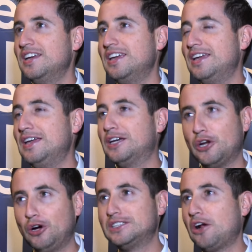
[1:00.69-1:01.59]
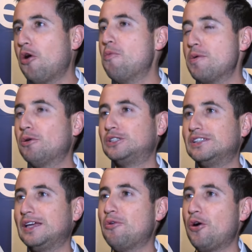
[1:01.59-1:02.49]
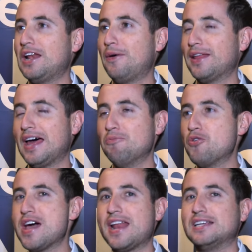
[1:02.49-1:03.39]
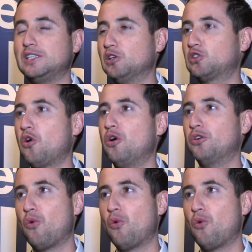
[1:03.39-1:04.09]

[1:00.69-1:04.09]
y creo que es algo muy positivo y la verdad muy agradecidos con